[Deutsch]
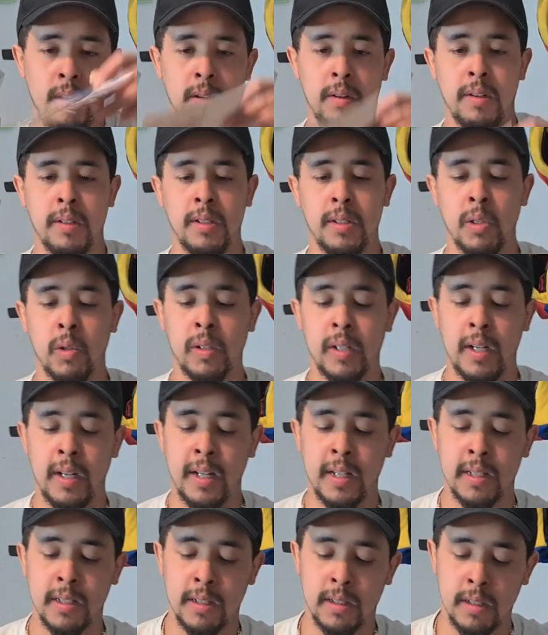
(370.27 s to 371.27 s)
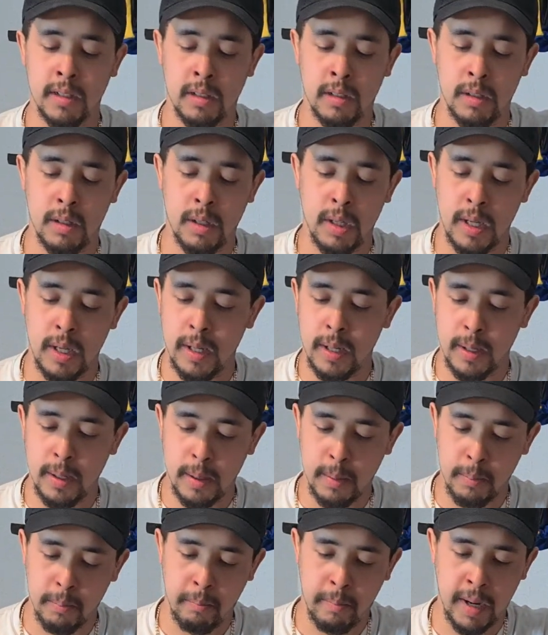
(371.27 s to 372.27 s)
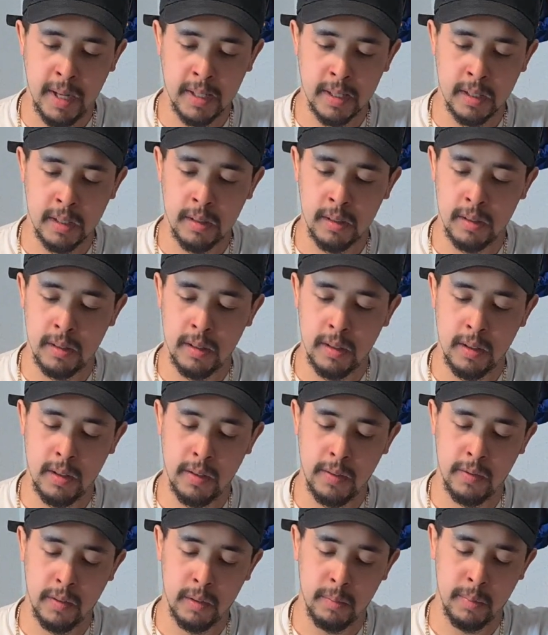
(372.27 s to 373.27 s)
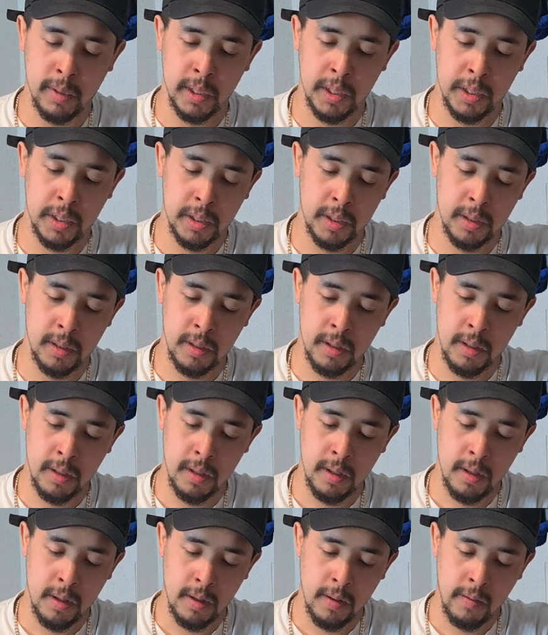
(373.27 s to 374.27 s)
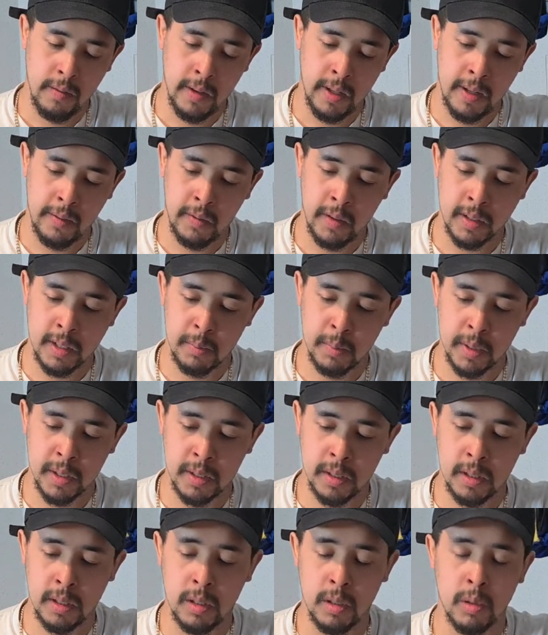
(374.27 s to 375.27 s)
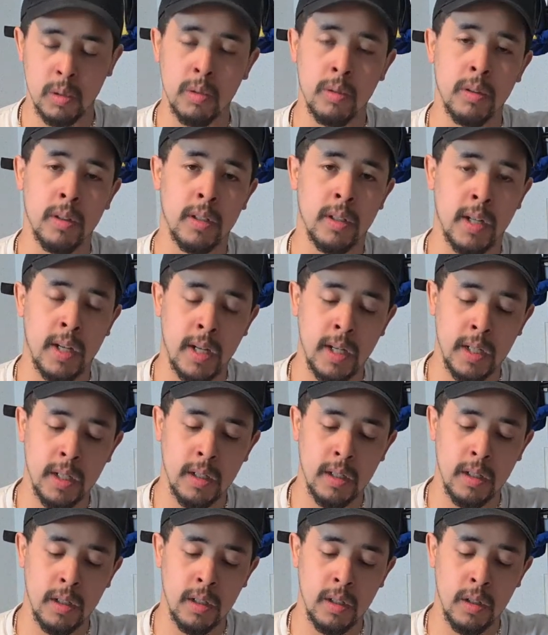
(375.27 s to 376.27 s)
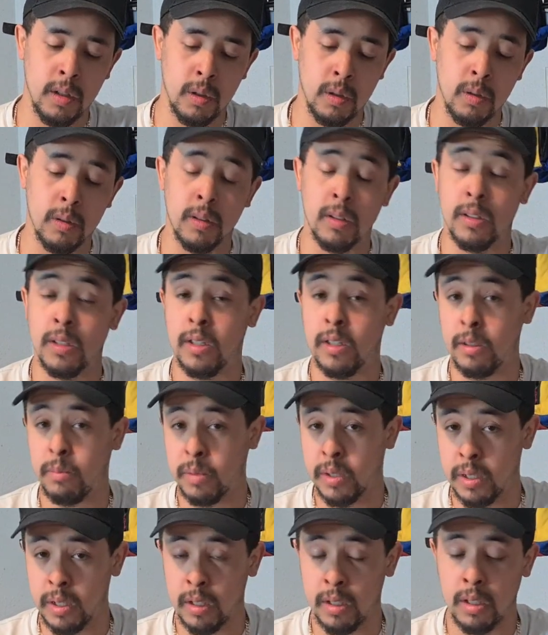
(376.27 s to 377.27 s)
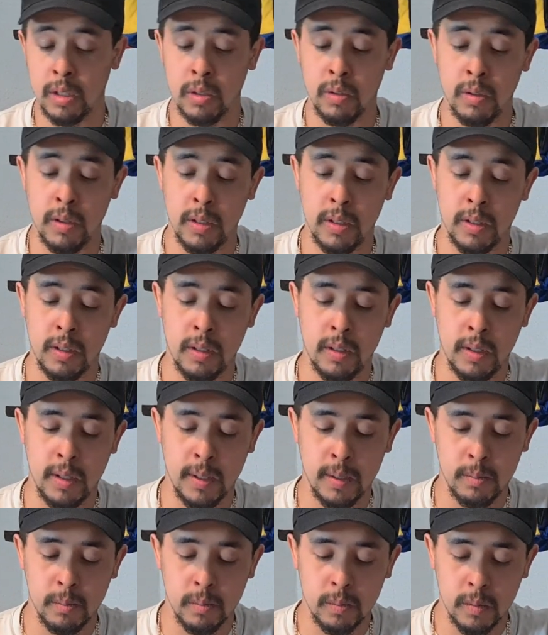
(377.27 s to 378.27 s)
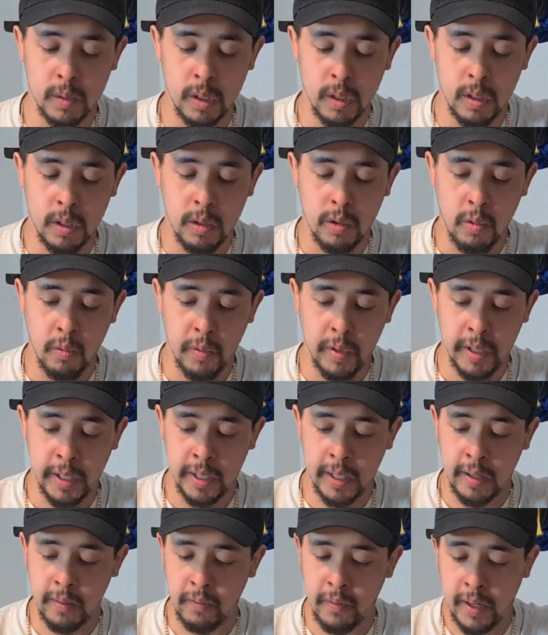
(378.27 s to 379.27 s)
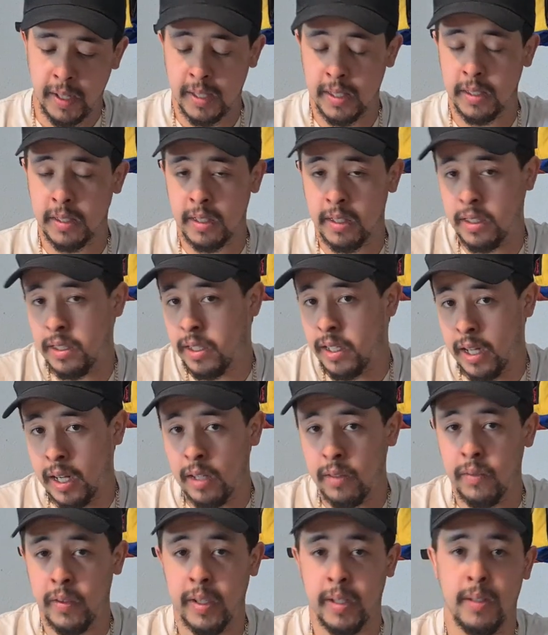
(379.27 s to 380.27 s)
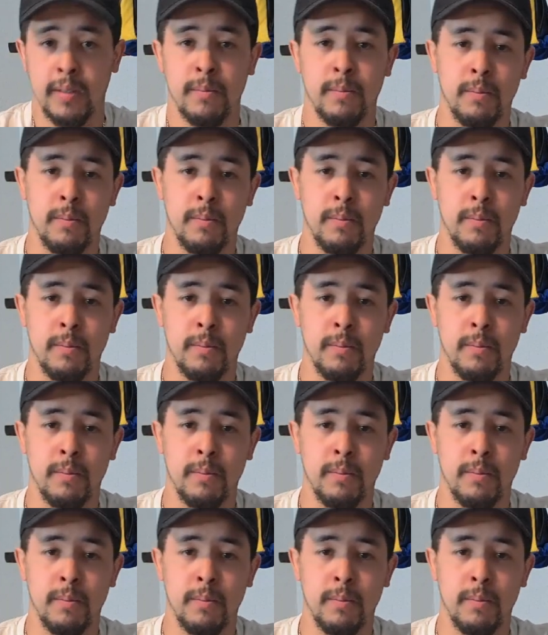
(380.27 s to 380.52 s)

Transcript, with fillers: Und das ist ja auch der letzte Puzzle von Bleach, weil davon gibt es nur drei und sind limitiert natürlich. Und wenn die dann weg sind, dann sind die halt weg.